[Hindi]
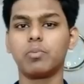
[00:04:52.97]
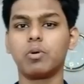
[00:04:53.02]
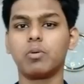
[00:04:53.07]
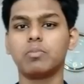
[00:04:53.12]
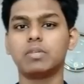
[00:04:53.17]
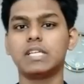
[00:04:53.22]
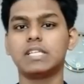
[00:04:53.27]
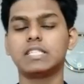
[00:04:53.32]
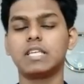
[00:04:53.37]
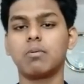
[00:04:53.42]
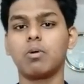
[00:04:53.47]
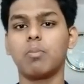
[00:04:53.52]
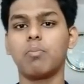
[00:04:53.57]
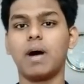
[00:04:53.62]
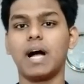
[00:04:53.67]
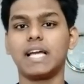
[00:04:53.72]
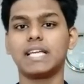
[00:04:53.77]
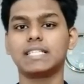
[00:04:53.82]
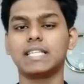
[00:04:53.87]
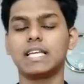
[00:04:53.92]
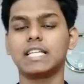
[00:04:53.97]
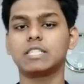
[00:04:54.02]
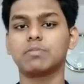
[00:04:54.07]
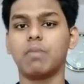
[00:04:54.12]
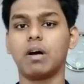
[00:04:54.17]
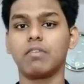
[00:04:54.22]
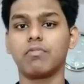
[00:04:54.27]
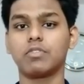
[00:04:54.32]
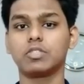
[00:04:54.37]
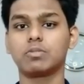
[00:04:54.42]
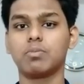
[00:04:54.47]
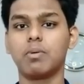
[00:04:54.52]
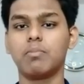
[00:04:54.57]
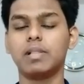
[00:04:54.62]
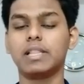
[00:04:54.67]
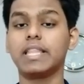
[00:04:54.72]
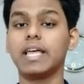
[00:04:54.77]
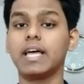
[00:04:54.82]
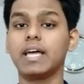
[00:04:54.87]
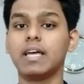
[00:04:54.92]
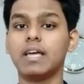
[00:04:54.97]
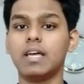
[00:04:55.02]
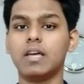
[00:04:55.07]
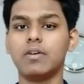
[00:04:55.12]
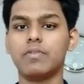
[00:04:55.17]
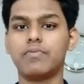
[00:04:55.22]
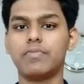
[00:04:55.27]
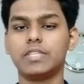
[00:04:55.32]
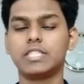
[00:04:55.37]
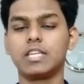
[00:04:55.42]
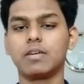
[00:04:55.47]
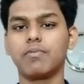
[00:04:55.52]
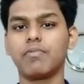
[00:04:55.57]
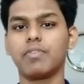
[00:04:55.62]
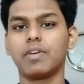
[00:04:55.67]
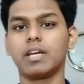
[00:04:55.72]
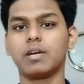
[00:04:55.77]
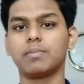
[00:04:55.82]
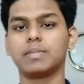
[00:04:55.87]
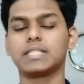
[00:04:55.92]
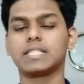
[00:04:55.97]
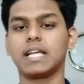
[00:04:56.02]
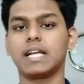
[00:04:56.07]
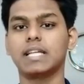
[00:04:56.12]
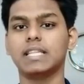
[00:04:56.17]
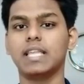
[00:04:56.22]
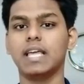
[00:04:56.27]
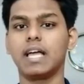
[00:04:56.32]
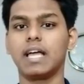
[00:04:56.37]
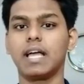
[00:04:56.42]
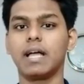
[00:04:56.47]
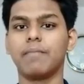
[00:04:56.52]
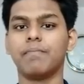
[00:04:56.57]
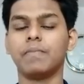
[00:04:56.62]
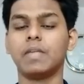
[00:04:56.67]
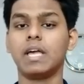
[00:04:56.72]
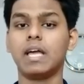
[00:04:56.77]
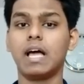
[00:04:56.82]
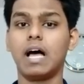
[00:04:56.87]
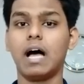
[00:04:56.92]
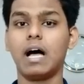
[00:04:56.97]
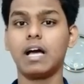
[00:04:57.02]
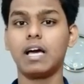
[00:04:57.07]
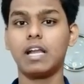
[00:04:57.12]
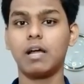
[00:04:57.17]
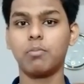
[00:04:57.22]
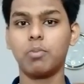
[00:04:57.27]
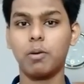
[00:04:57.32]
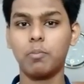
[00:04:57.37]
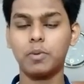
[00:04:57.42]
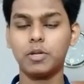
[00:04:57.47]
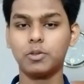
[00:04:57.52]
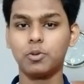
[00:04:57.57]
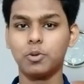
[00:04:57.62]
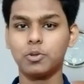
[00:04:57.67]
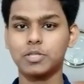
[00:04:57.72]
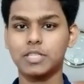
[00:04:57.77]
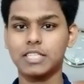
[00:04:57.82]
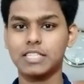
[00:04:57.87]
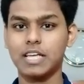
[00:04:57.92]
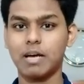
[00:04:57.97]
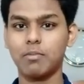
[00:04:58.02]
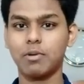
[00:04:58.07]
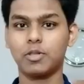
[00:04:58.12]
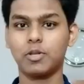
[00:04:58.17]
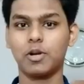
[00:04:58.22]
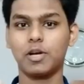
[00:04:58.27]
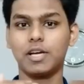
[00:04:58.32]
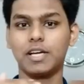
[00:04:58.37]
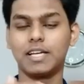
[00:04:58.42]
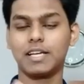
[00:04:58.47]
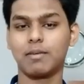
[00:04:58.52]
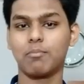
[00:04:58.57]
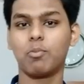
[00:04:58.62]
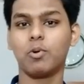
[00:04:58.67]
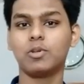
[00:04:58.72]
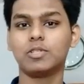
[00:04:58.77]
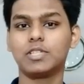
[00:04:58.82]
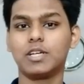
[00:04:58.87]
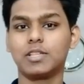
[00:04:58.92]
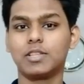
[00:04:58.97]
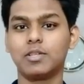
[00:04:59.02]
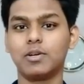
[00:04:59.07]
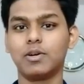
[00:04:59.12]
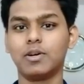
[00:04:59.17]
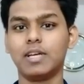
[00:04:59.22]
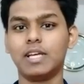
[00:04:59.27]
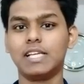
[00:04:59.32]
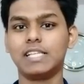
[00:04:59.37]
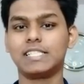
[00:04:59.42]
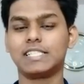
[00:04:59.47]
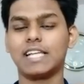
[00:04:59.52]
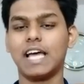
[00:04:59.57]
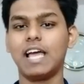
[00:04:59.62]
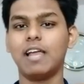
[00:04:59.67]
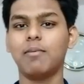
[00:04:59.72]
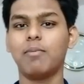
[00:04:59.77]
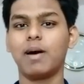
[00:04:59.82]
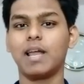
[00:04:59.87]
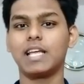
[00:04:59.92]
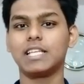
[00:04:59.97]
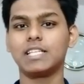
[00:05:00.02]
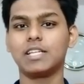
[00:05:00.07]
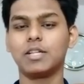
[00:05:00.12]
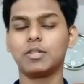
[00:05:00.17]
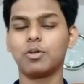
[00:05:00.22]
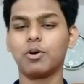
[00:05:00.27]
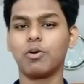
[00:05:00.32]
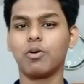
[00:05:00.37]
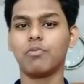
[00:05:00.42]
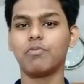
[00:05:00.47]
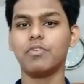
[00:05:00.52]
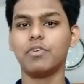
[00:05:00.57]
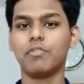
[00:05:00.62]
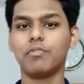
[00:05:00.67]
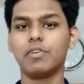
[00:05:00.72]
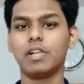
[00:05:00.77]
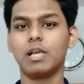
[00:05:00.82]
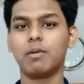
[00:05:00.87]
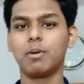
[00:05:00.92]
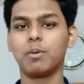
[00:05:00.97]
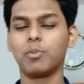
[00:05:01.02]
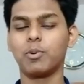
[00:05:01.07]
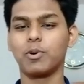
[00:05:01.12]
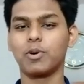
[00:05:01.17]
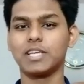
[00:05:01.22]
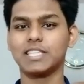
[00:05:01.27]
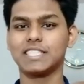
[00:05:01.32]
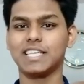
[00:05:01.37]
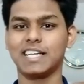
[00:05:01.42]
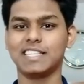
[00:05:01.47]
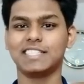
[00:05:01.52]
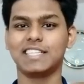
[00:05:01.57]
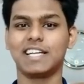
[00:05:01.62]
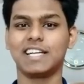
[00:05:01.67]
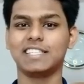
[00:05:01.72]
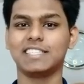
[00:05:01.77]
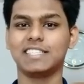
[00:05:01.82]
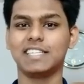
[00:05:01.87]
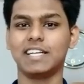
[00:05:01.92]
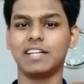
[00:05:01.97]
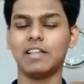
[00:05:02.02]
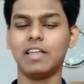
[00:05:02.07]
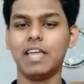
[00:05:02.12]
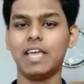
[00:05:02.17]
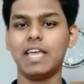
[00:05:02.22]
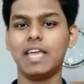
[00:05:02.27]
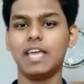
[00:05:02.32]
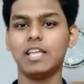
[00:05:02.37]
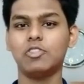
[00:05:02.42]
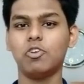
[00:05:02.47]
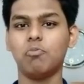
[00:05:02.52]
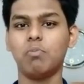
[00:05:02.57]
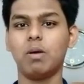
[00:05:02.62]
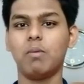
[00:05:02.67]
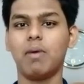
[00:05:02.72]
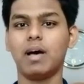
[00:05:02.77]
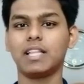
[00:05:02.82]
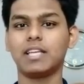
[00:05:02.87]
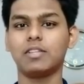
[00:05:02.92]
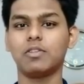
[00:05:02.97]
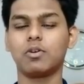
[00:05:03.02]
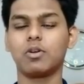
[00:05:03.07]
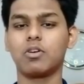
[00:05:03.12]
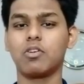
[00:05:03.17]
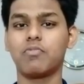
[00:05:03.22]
प्रो में जैसे आपको बाकी सारे स्मार्टफोन्स में मिलता है फिजिकल फिंगरप्रिंट स्कैनर दिया गया है अगर आप अपने दोस्त के सामने थोड़ा बोल सकते हो स्टाइल बनाना चाहिए तो आपको व्यू इलेवन प्रो के साथ जाना चाहिए ये तो हमने बात की दोनों की